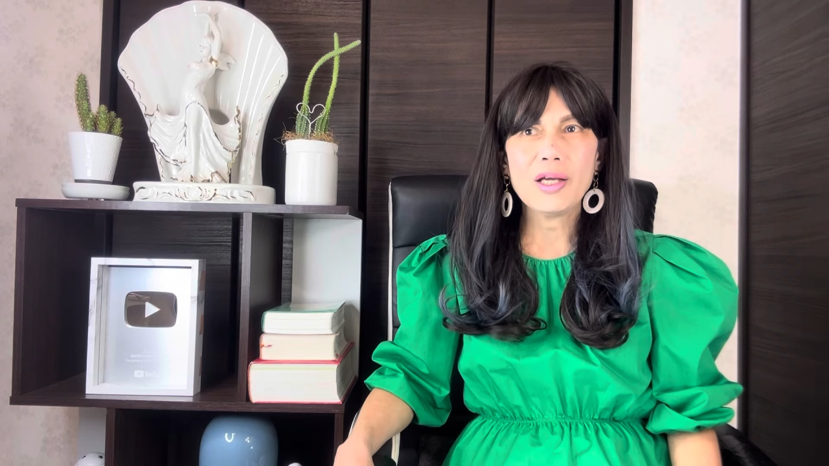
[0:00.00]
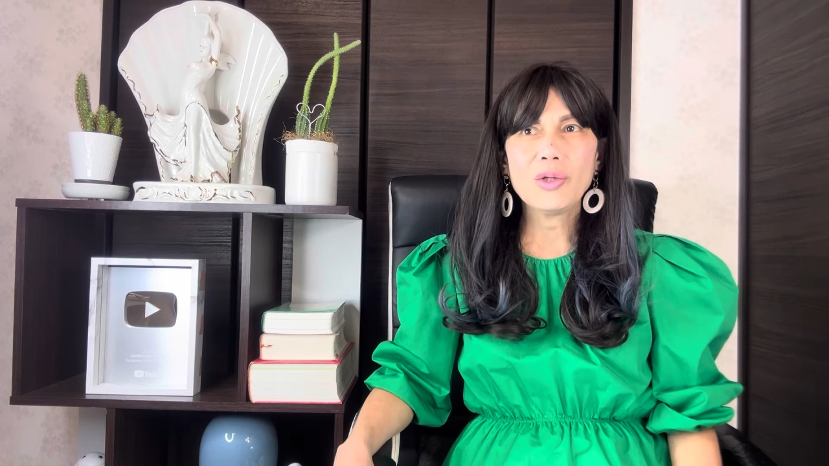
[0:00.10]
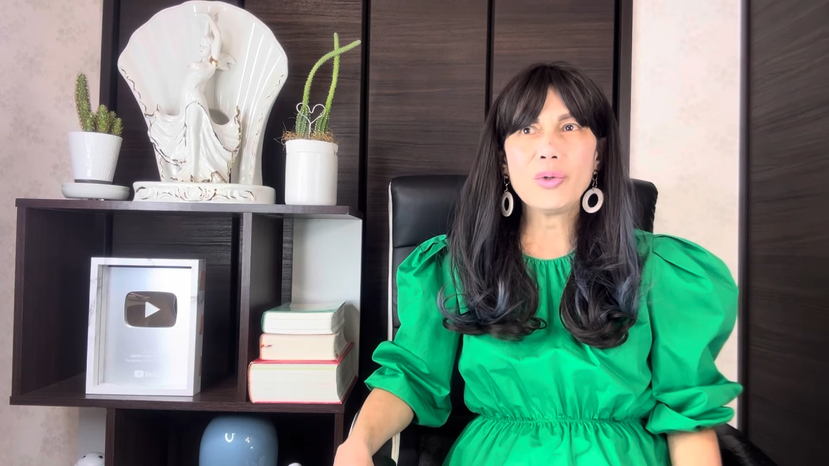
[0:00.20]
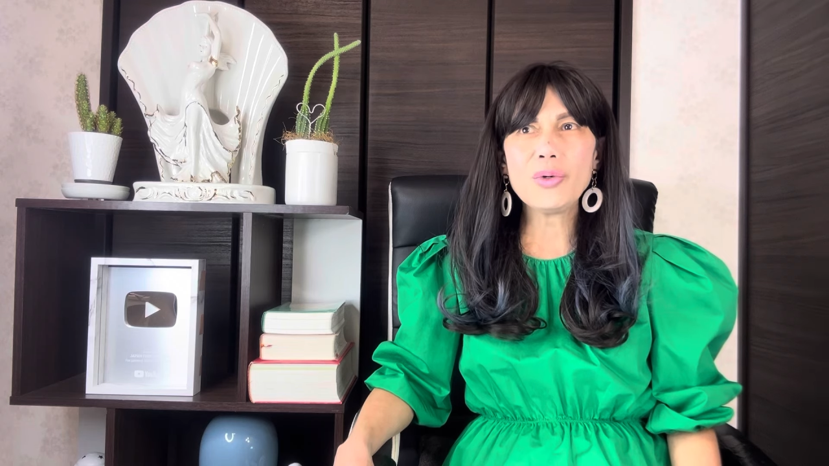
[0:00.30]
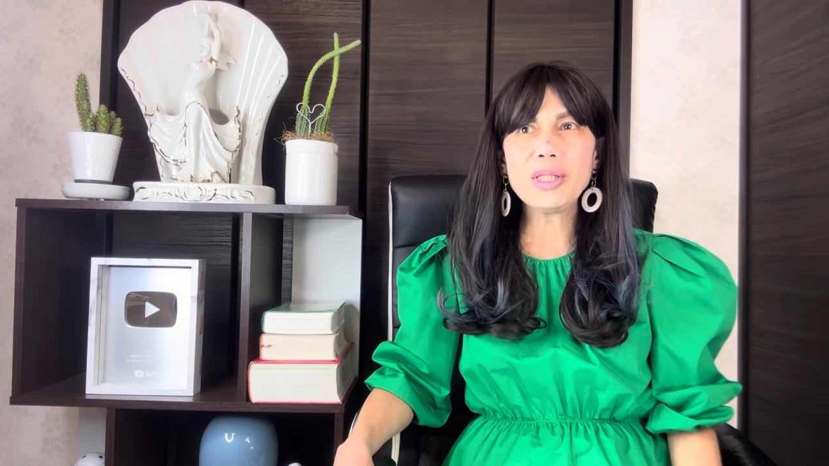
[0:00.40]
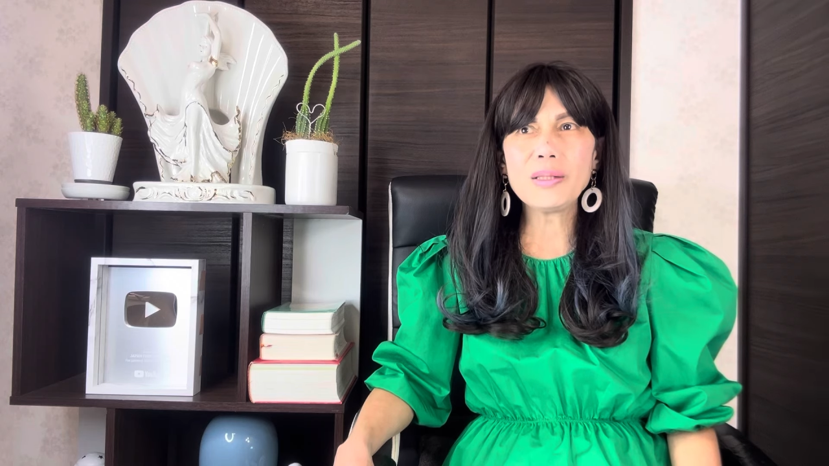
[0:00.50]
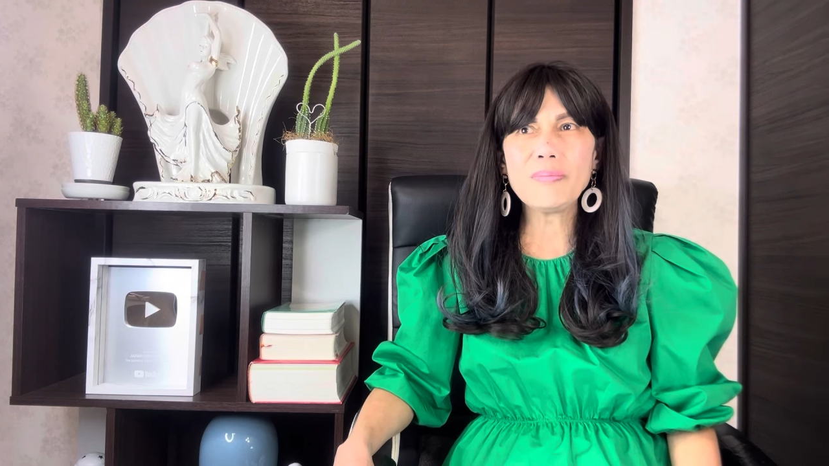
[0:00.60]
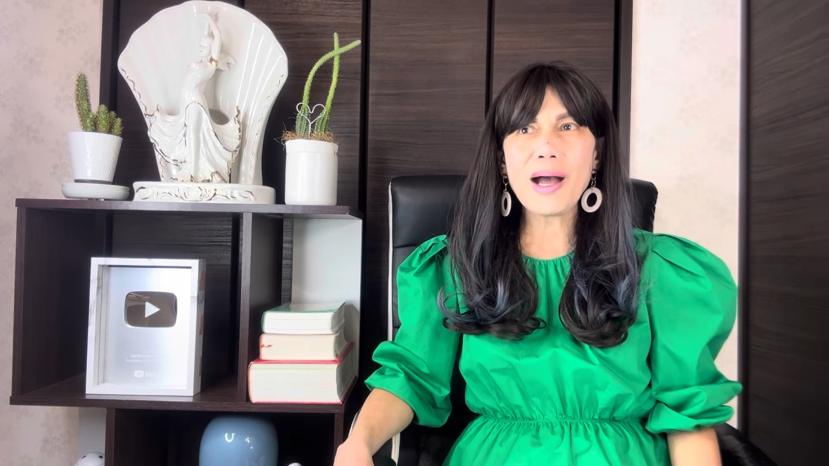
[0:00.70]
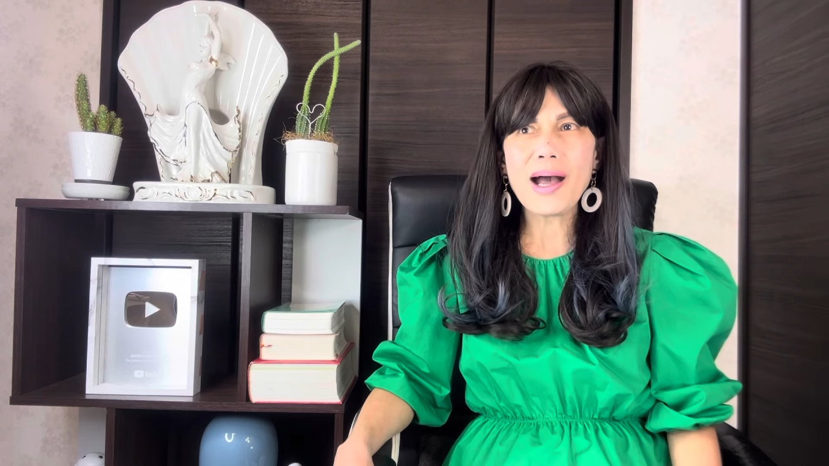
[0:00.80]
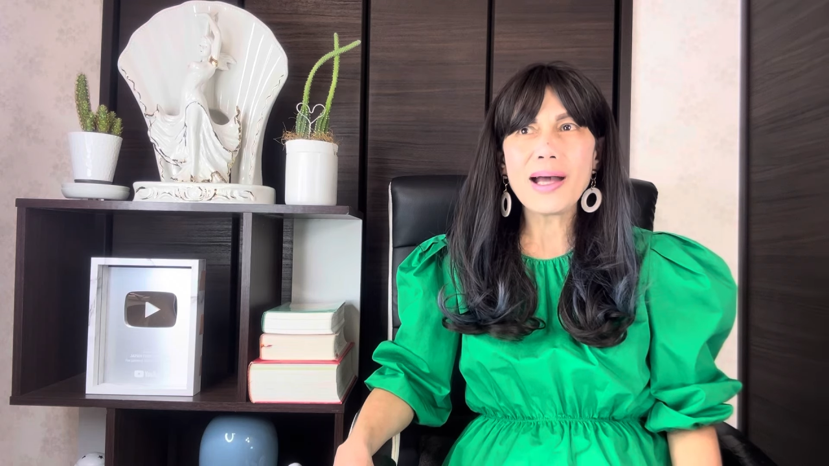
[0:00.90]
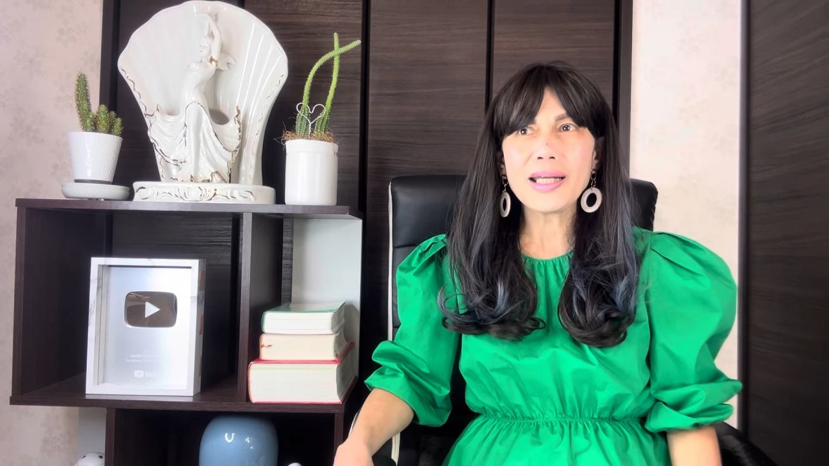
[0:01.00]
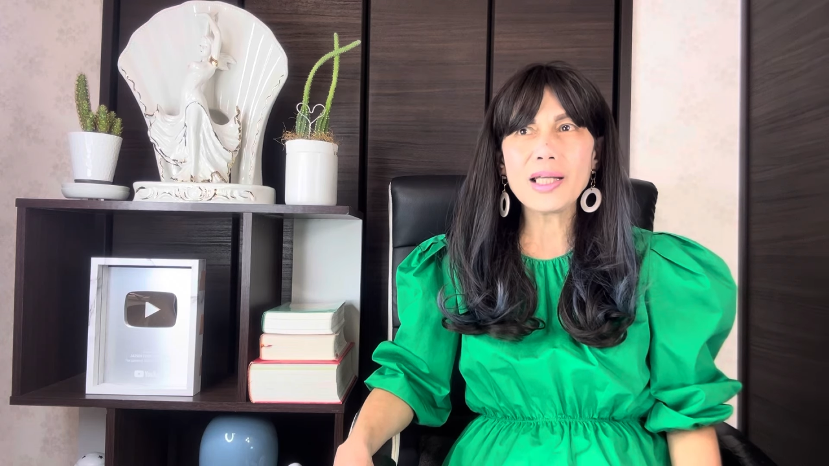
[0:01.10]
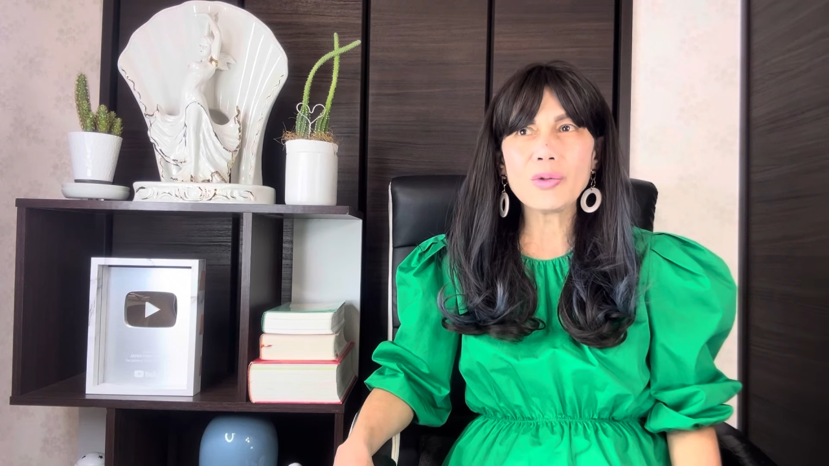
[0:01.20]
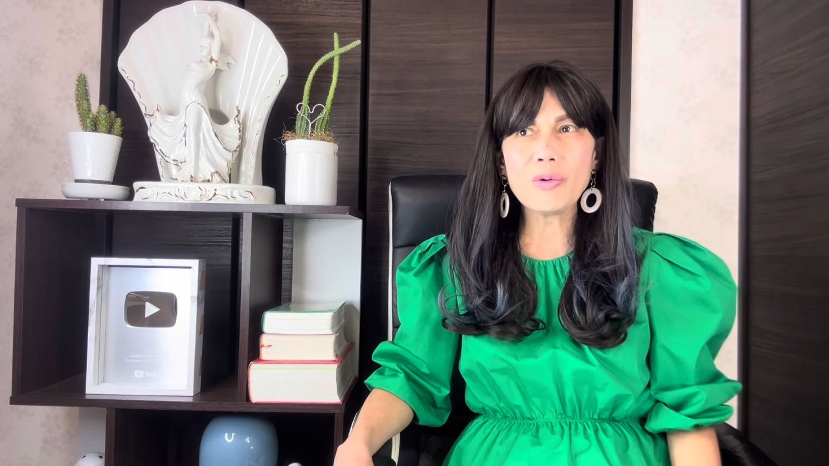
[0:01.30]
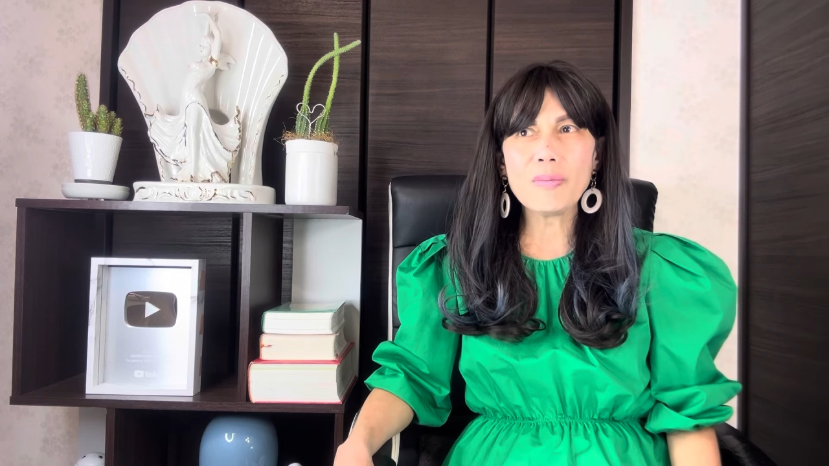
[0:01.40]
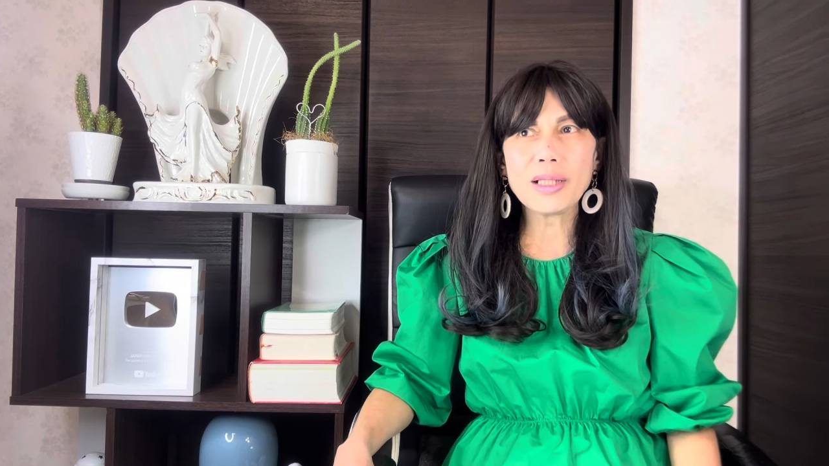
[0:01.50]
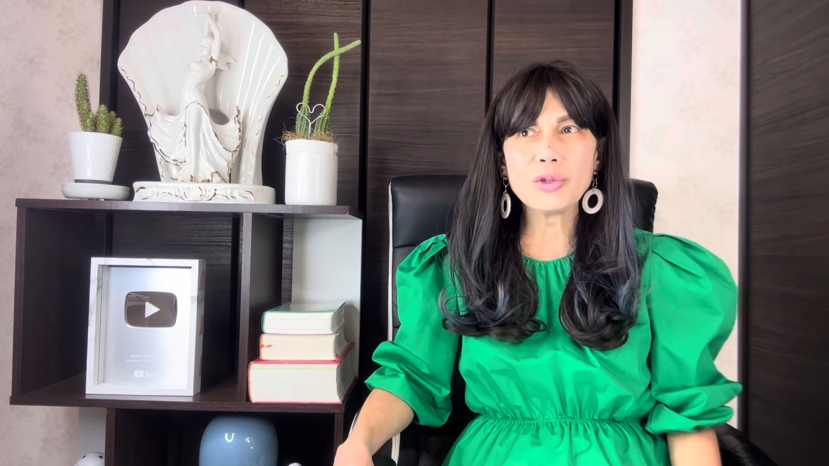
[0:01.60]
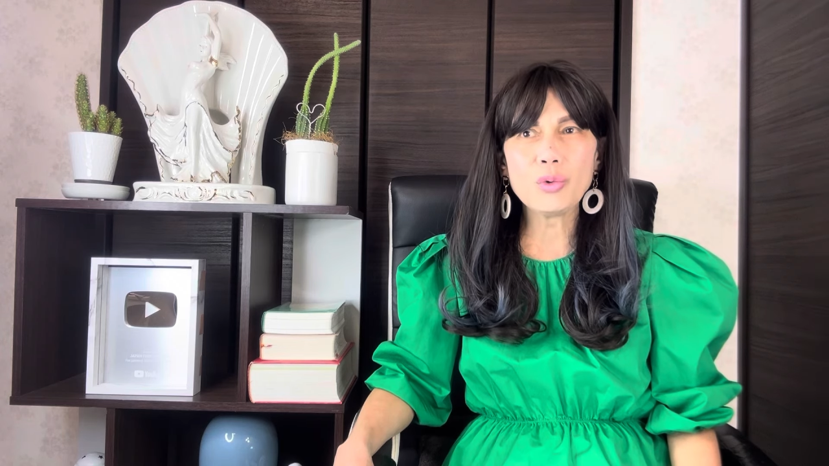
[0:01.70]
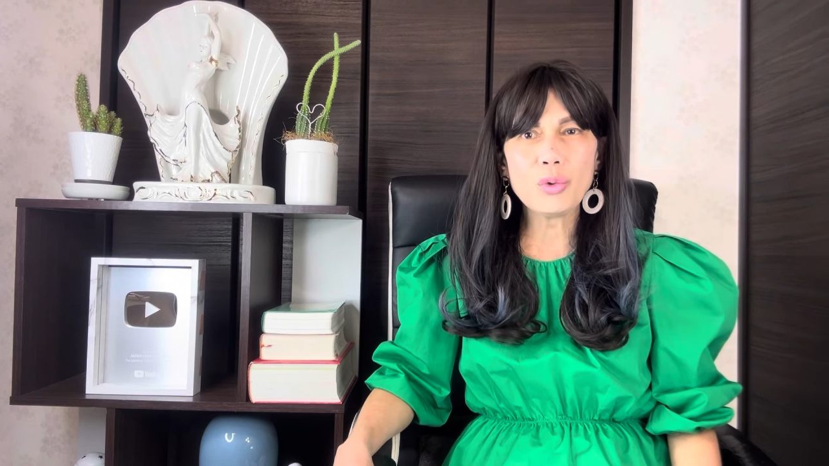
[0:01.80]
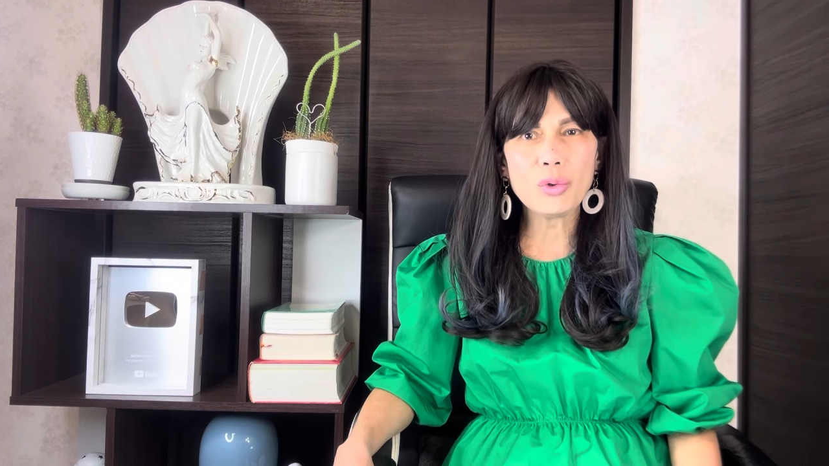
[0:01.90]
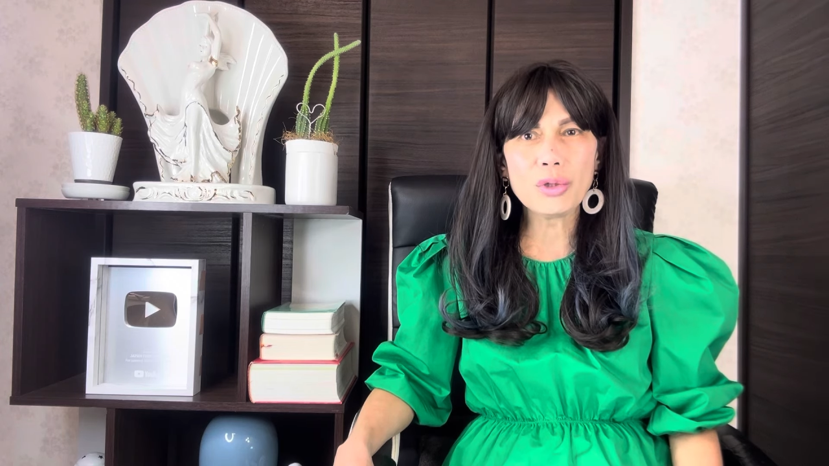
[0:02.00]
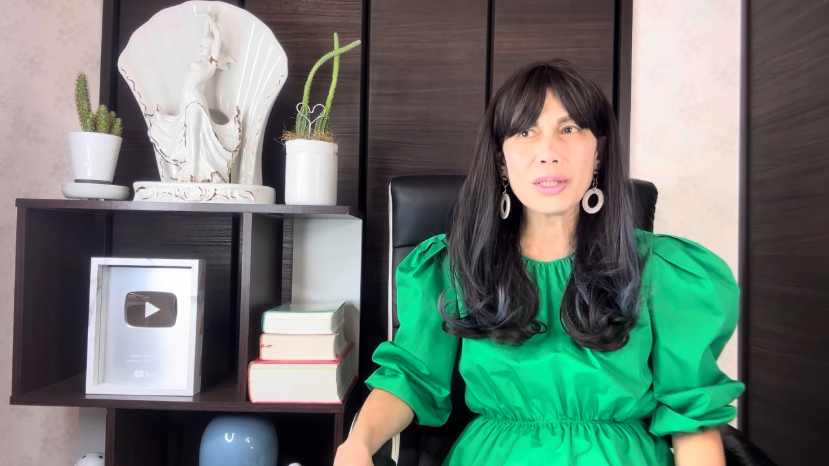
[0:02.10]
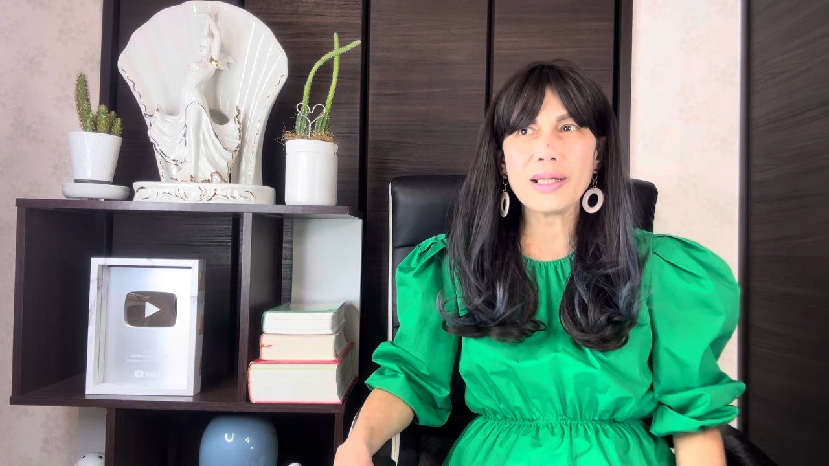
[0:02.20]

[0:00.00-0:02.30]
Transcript: Ngunit maaari itong magdulot